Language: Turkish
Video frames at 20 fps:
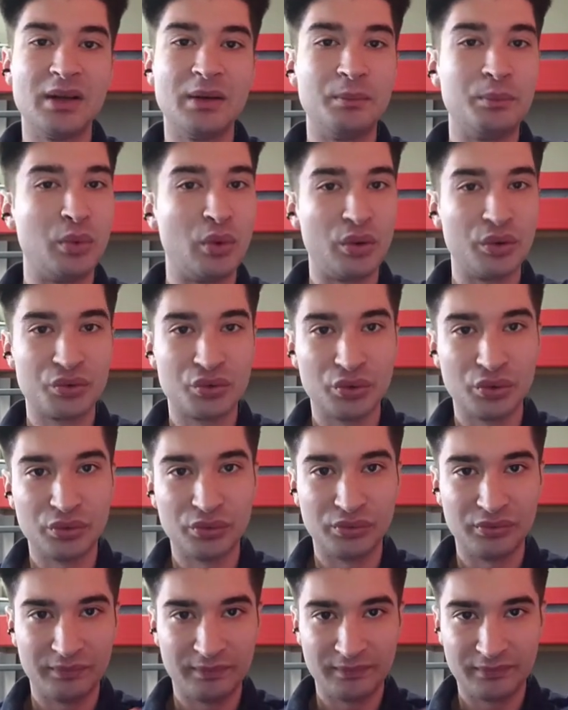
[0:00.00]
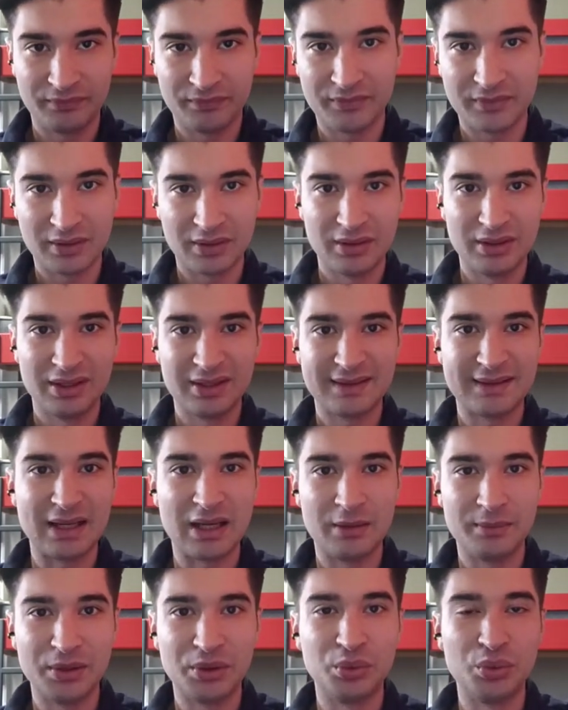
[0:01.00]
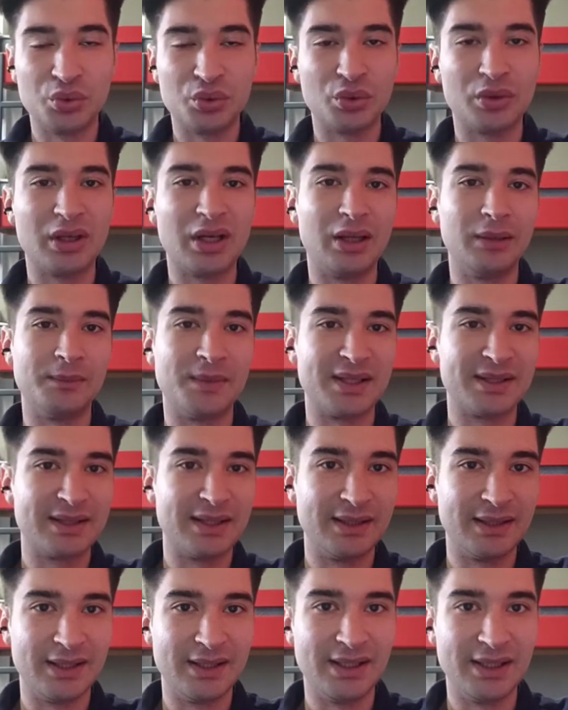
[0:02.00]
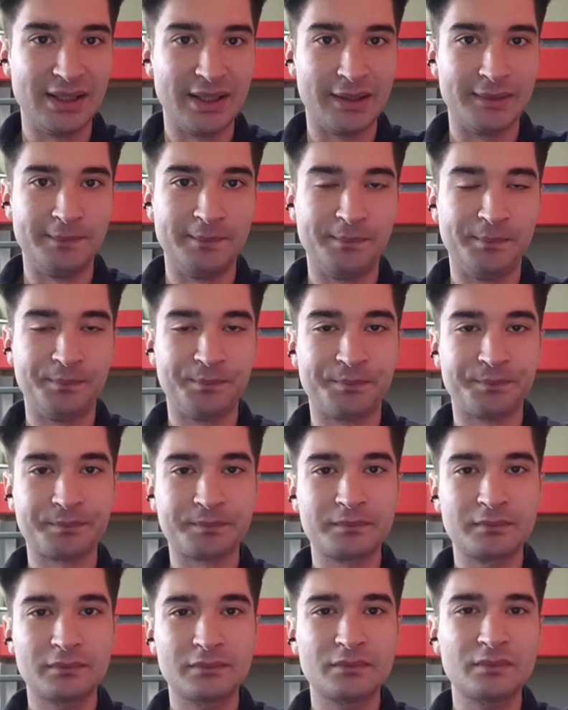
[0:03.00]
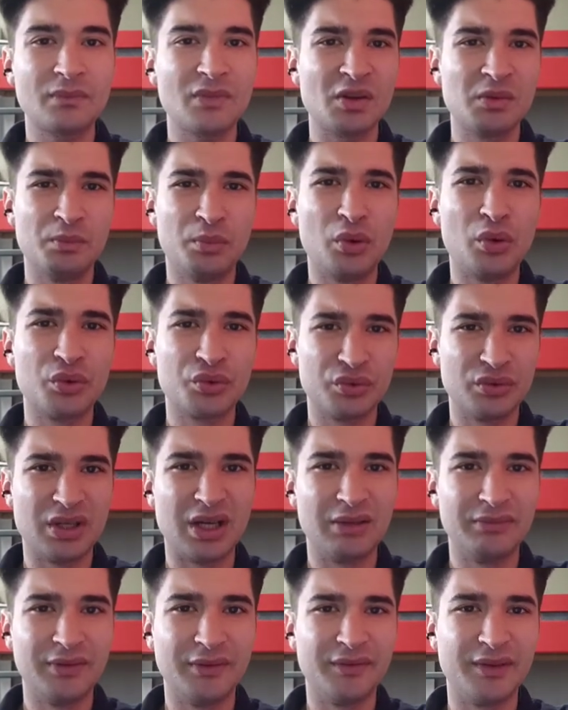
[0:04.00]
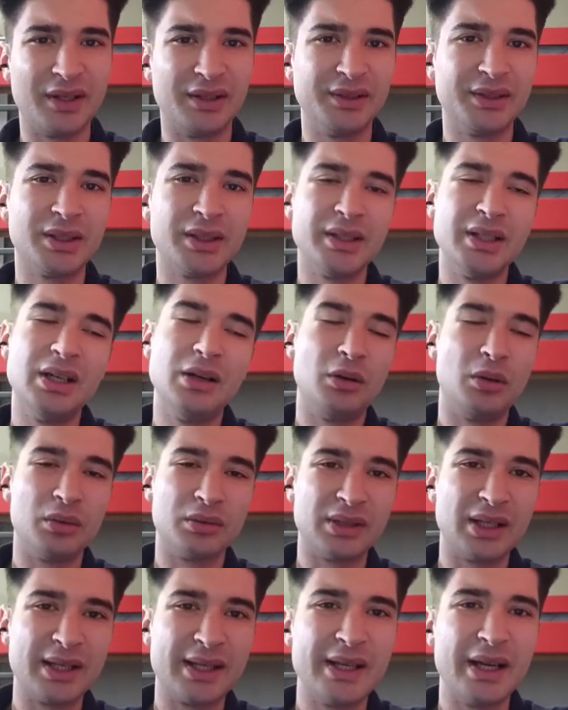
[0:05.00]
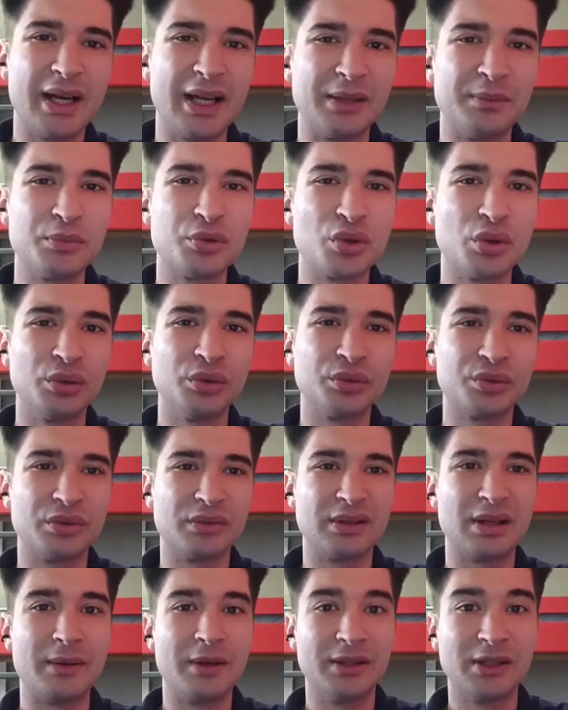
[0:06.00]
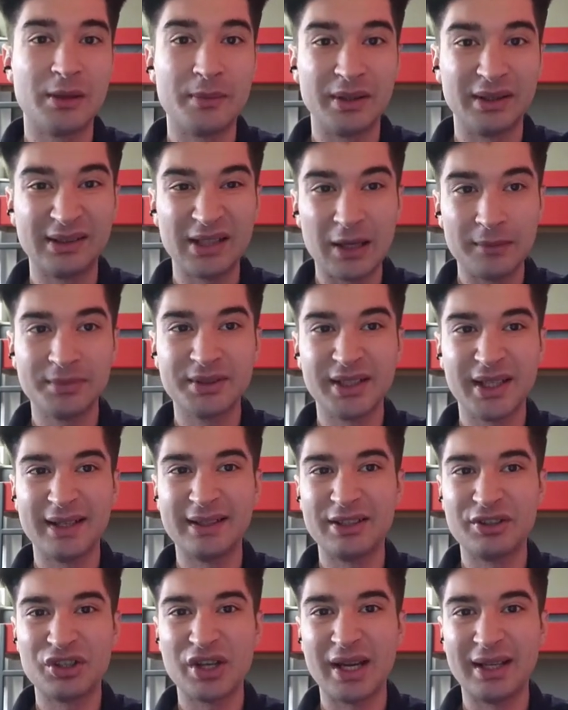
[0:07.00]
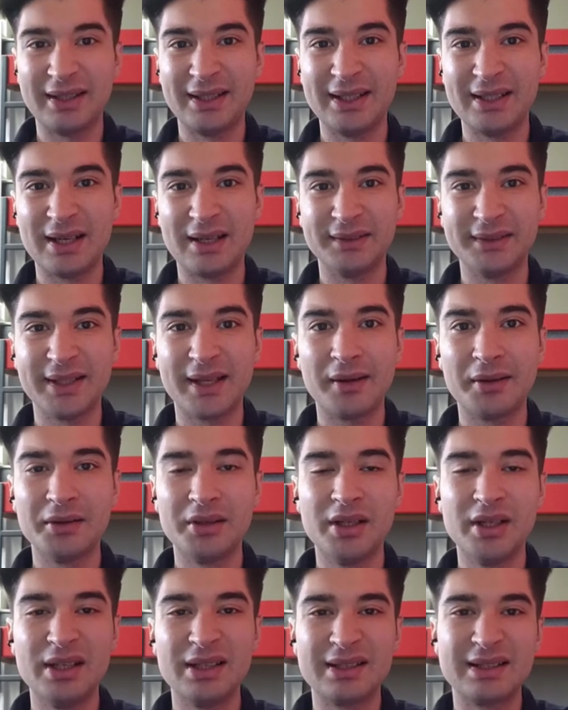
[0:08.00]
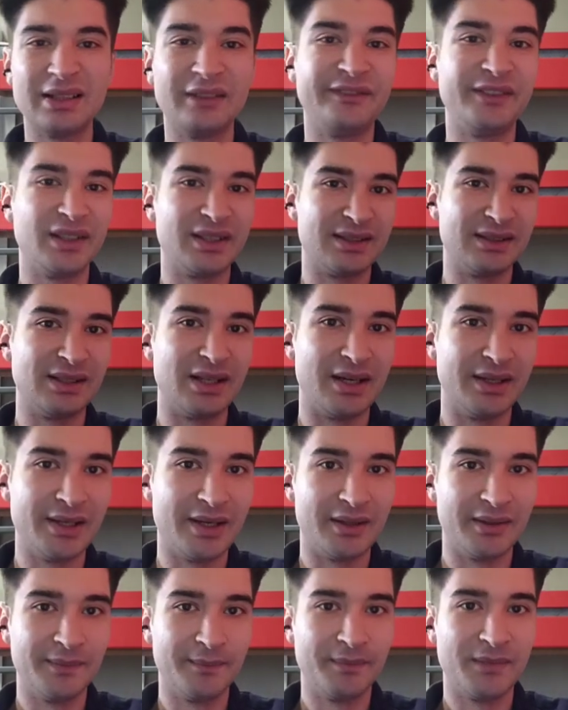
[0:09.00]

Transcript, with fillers: Borcunun sabit düşük kalması nedeniyle borcun hafif kalır. O zaman kar etmiş olursun zamanında ama tam kredi çektiğin anda sıfırsın hala.